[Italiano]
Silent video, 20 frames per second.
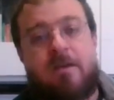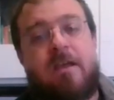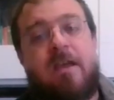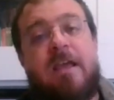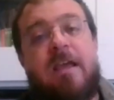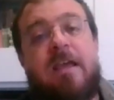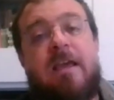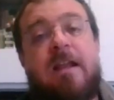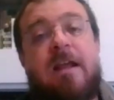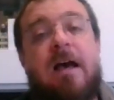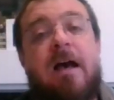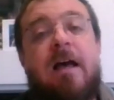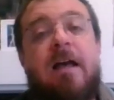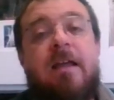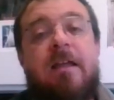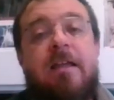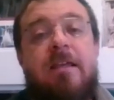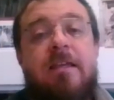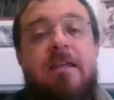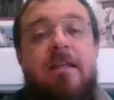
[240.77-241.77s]
Era
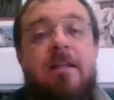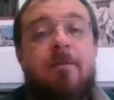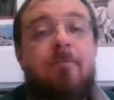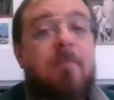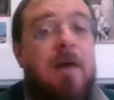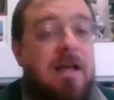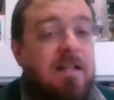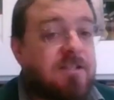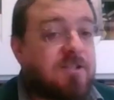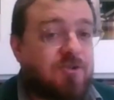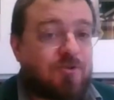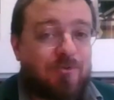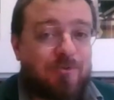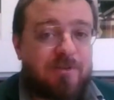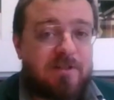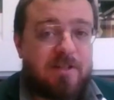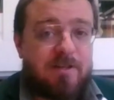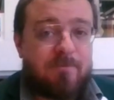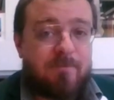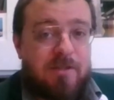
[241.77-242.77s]
il maggio
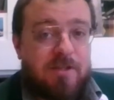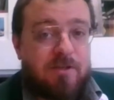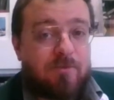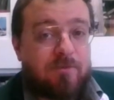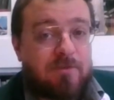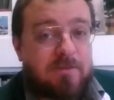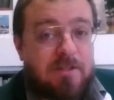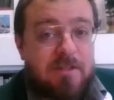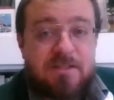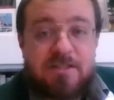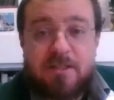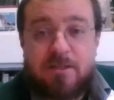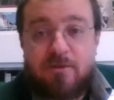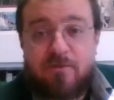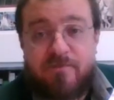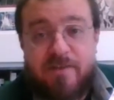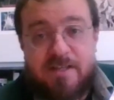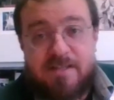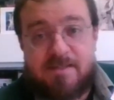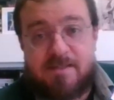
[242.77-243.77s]
del mio
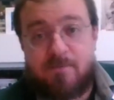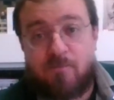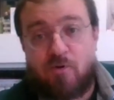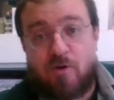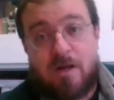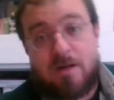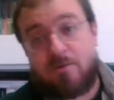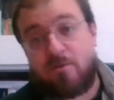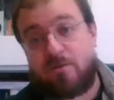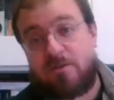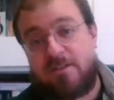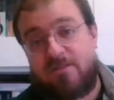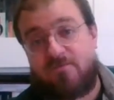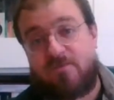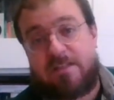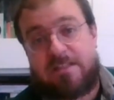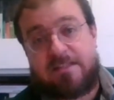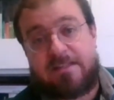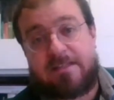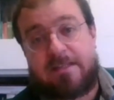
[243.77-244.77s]
diciannovesimo anno di
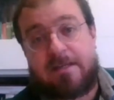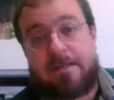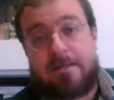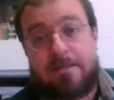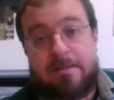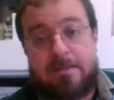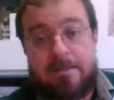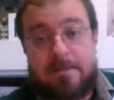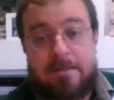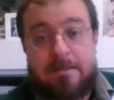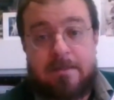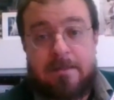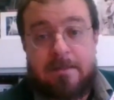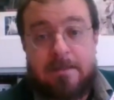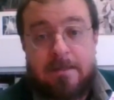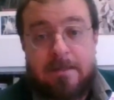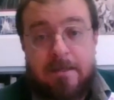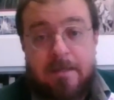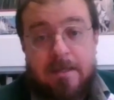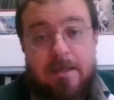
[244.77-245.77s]
vita
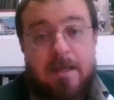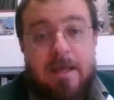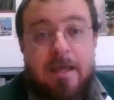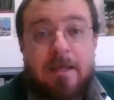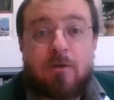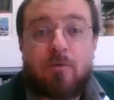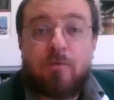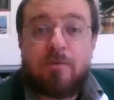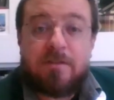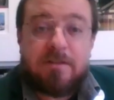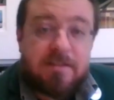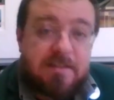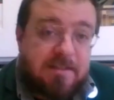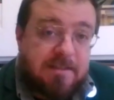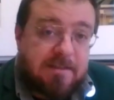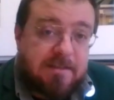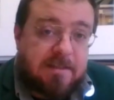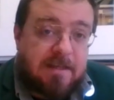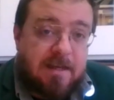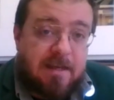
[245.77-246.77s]
e con
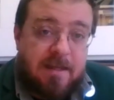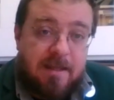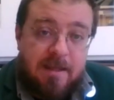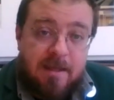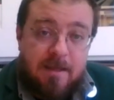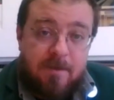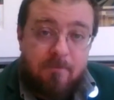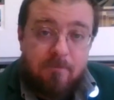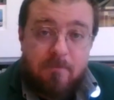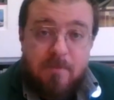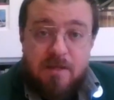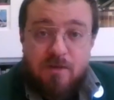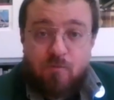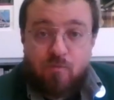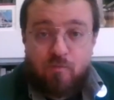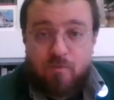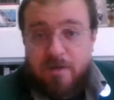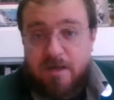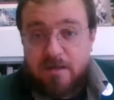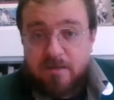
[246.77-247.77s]
Tita e
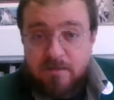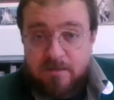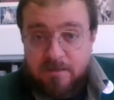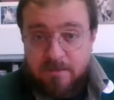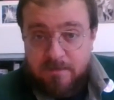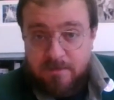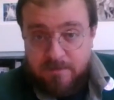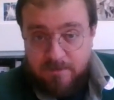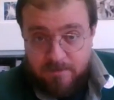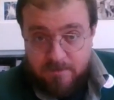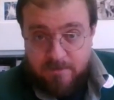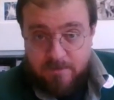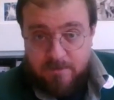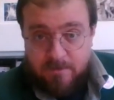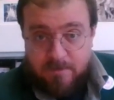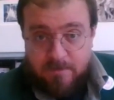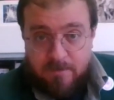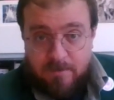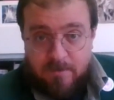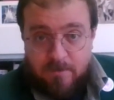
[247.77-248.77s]
Maruna
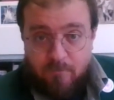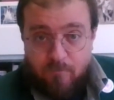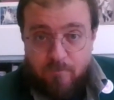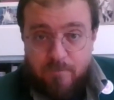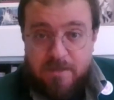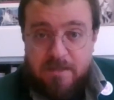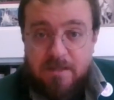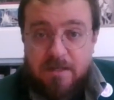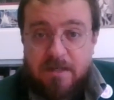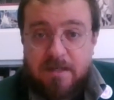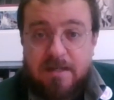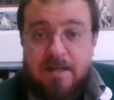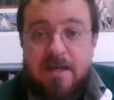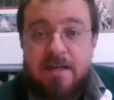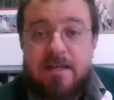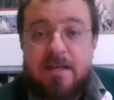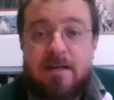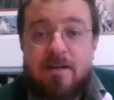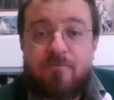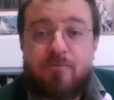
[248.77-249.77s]
mi
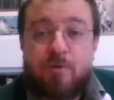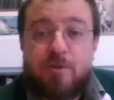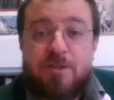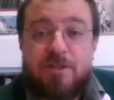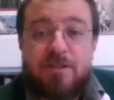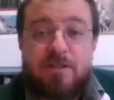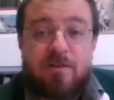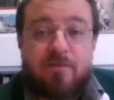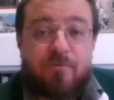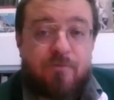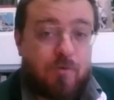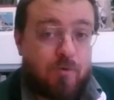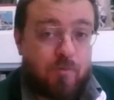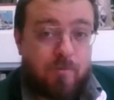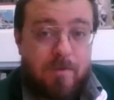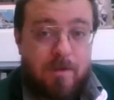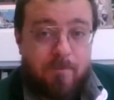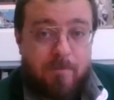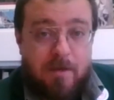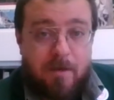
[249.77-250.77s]
recai alla foce del
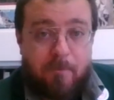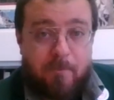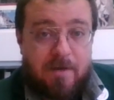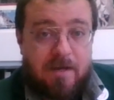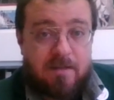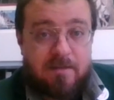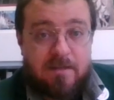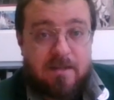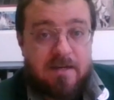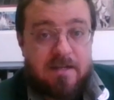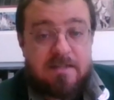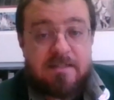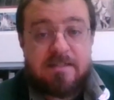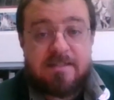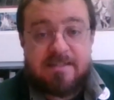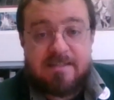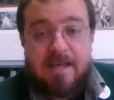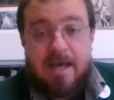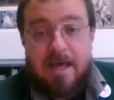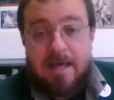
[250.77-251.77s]
fiume per prendere il
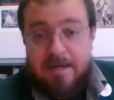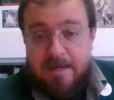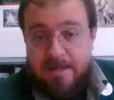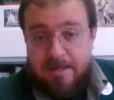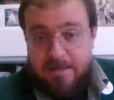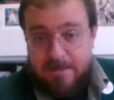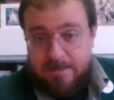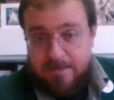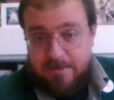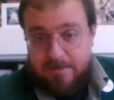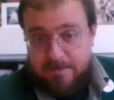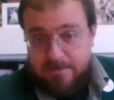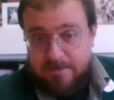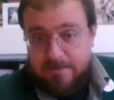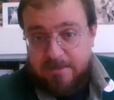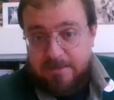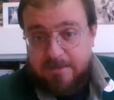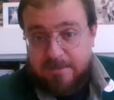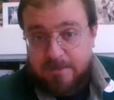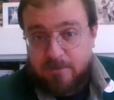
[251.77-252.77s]
sale
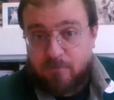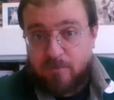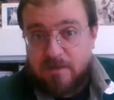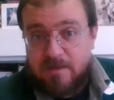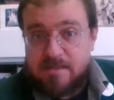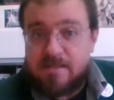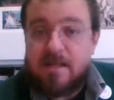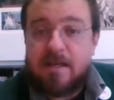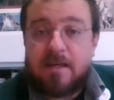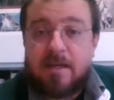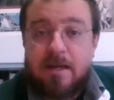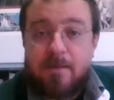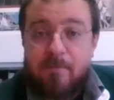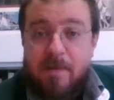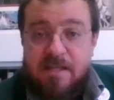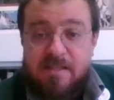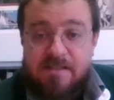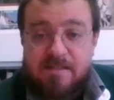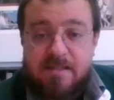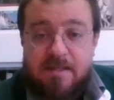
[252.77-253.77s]
dedicato alla sacra
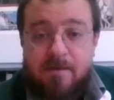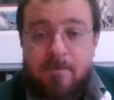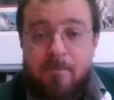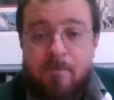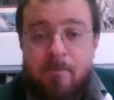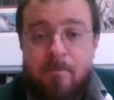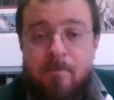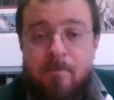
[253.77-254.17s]
mensa.